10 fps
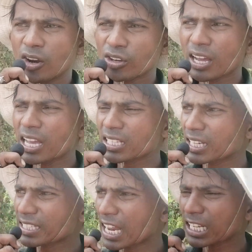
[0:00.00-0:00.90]
हेलो गाइस
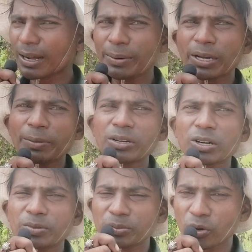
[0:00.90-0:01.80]
खेसारी के बारे में कभी
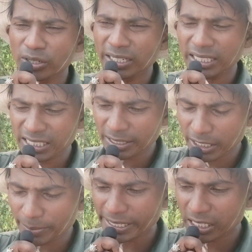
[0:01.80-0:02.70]
कभी बोलने नहीं चाहिए
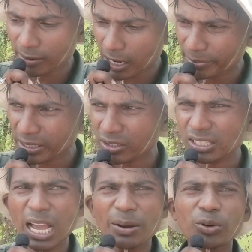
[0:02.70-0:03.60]
इसके बेटी के बारे में तो
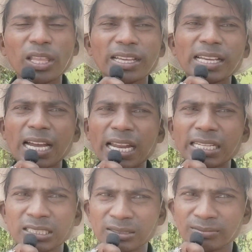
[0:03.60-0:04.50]
क्या बोलते हैं
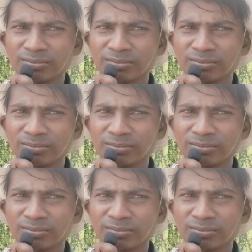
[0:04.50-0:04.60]
खेसारी